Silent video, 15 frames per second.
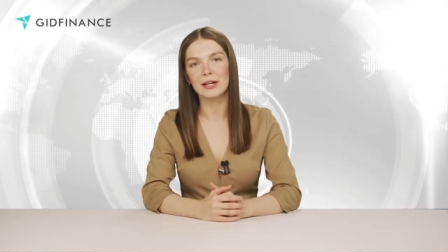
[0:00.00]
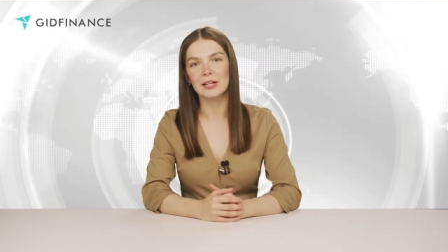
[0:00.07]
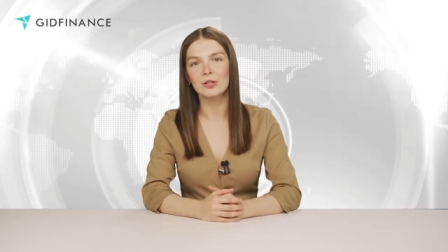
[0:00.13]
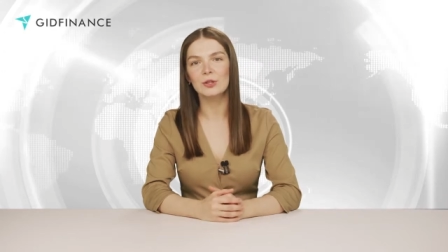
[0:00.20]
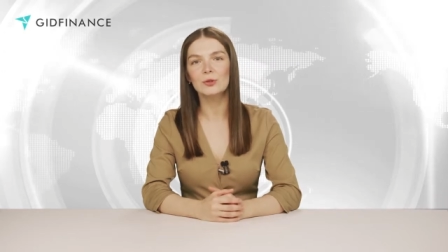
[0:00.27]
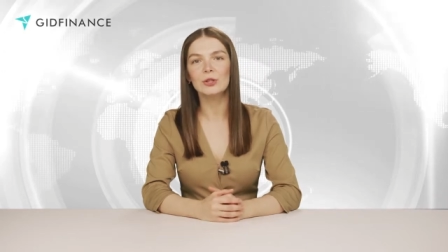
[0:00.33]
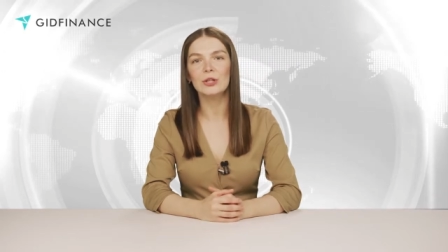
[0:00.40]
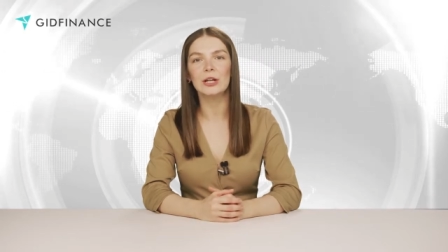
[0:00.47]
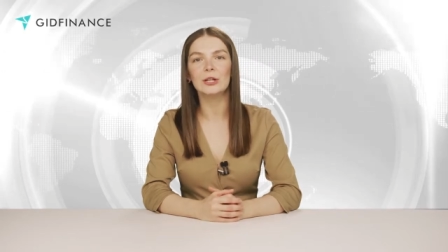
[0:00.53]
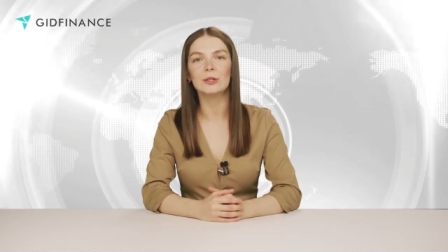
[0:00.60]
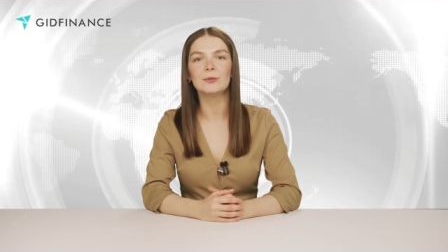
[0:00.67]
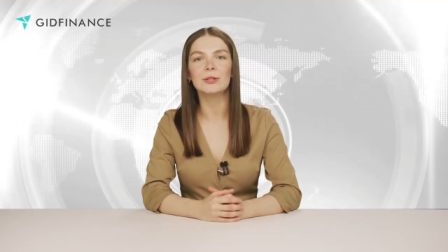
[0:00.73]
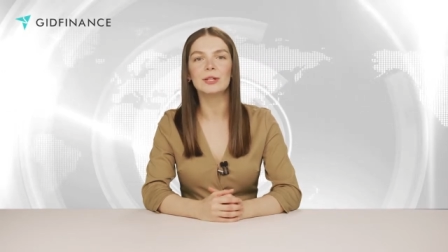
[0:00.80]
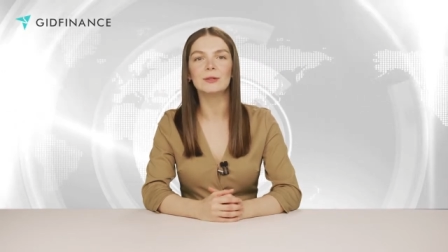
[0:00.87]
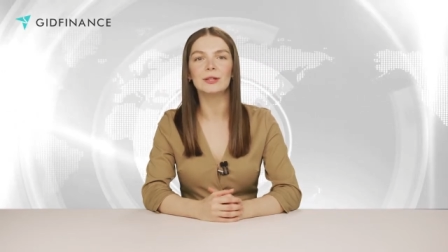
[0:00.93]

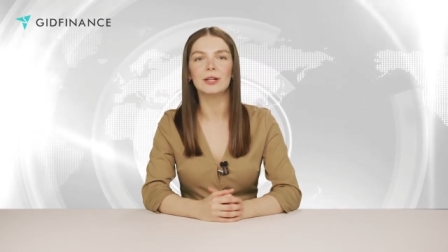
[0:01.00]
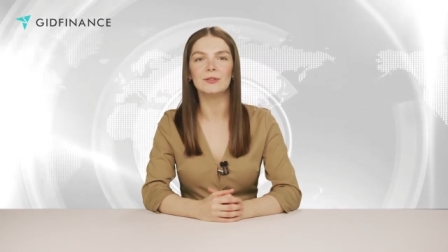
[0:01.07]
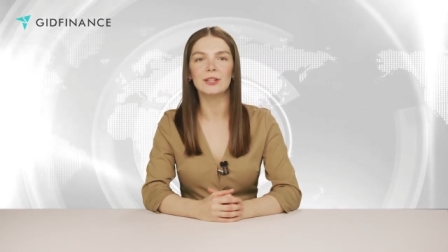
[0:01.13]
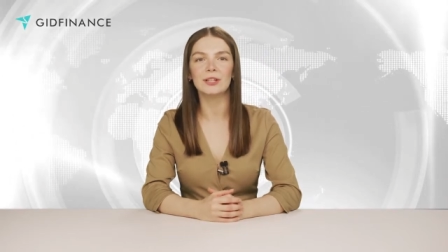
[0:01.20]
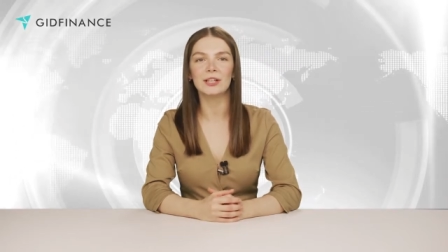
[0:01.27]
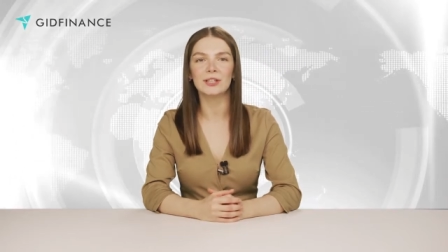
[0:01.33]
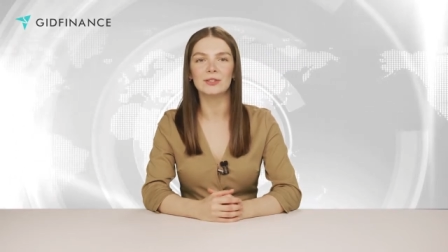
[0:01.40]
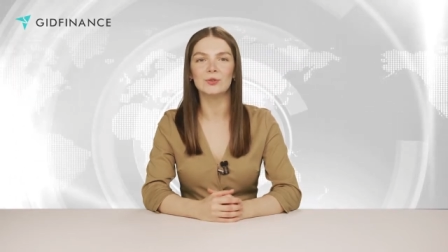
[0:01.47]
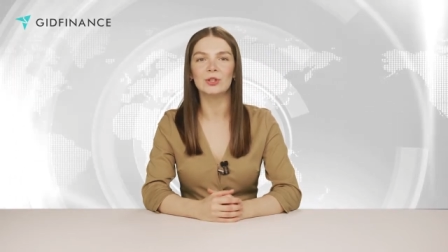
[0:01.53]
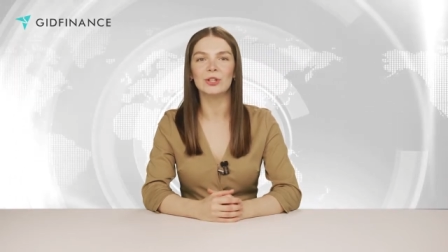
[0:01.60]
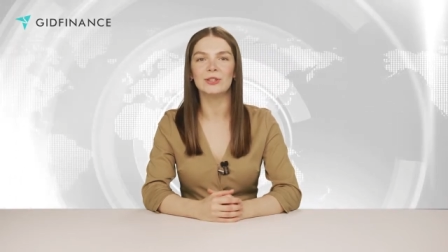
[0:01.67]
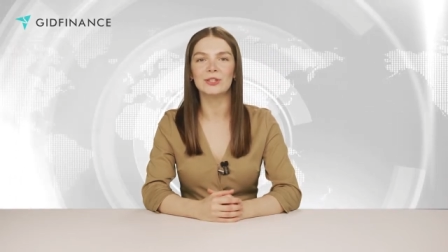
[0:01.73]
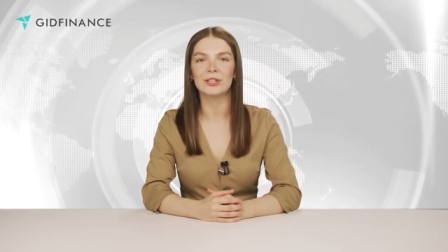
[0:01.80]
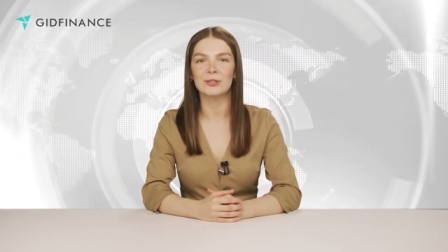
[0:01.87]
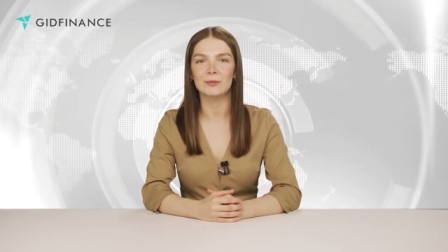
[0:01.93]
сотрудникам банков
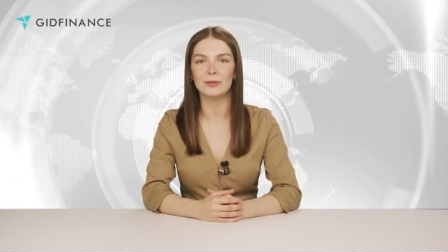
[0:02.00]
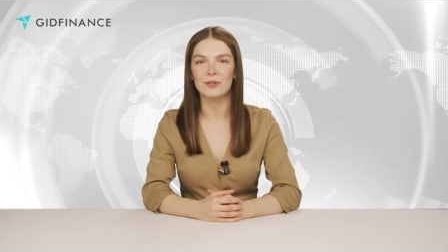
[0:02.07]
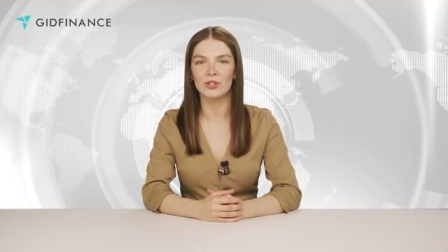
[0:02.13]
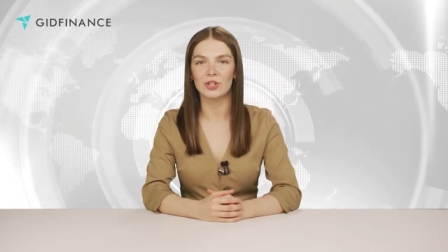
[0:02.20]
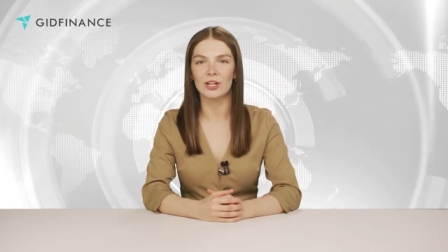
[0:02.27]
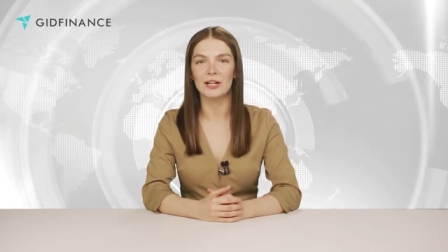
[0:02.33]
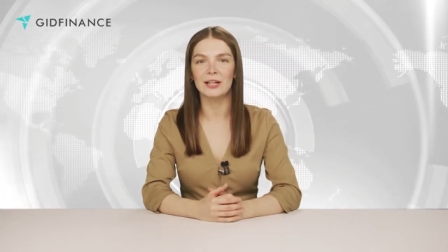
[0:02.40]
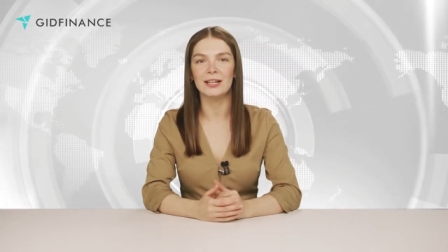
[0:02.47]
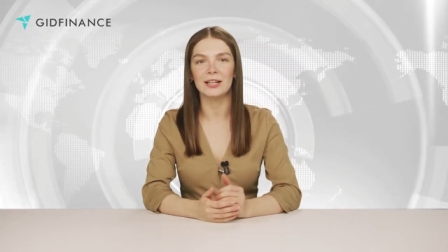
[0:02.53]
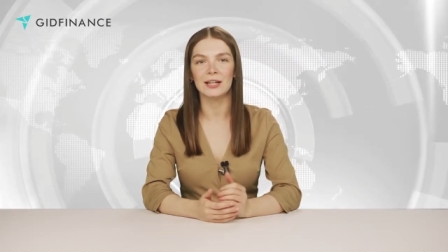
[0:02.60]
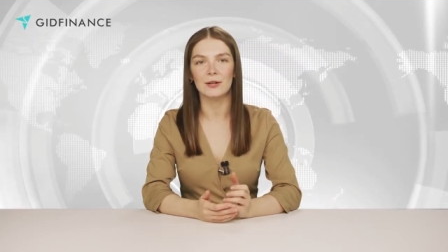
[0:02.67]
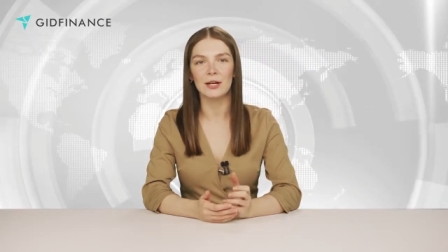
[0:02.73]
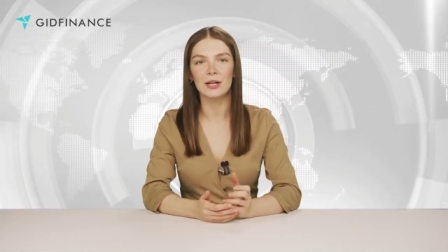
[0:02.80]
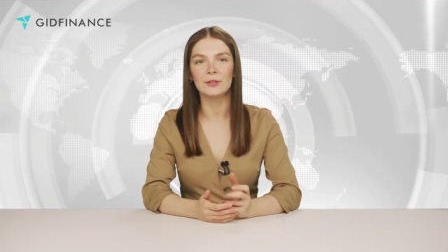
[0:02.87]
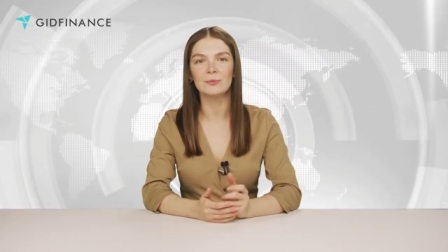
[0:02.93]
свойственно превышение
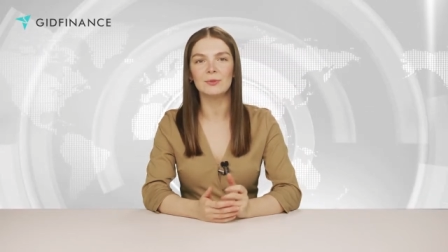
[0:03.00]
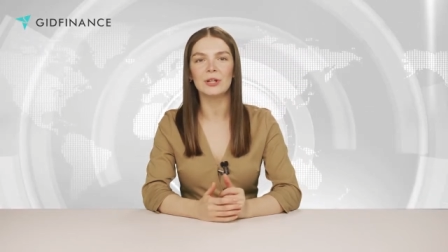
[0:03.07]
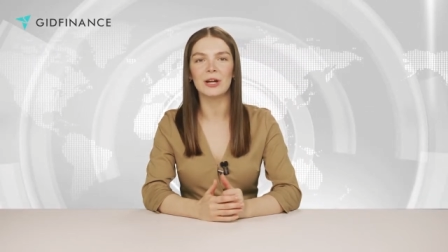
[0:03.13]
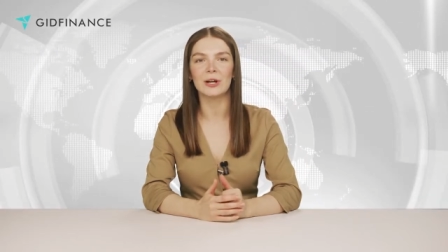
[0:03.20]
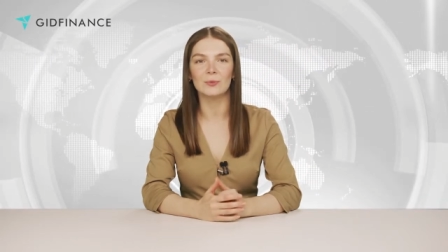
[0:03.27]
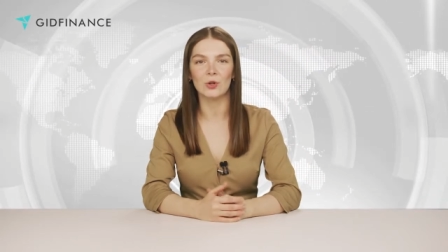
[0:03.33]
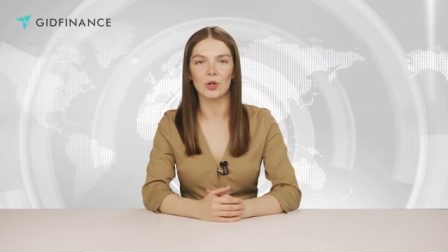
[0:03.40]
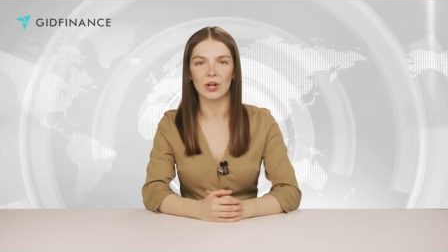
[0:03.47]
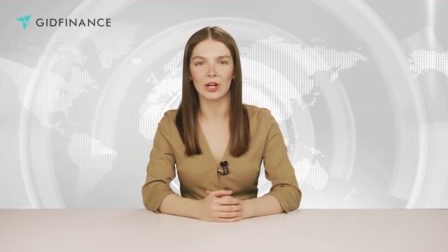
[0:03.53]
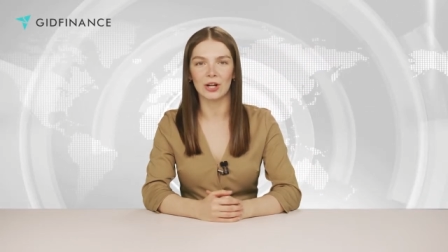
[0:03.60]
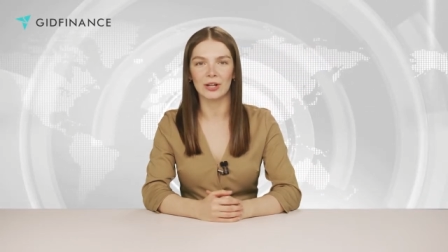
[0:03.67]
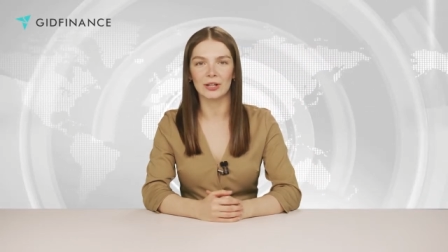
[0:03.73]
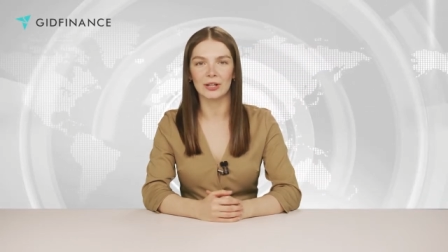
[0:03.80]
своих полномочий